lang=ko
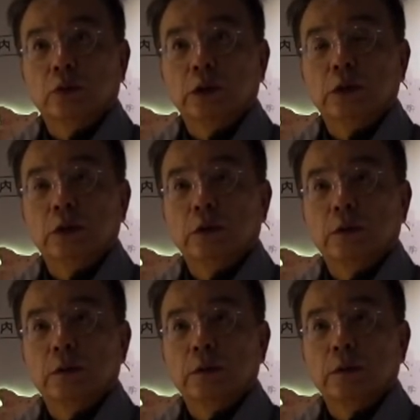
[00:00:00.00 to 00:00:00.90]

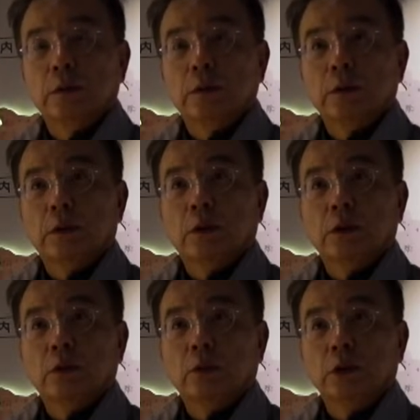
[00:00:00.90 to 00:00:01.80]
있는 그런
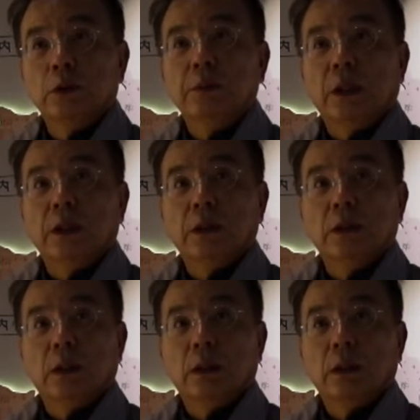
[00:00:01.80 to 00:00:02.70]
힘이
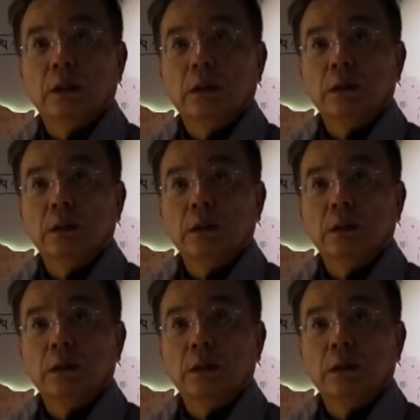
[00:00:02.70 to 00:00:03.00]
아닌가.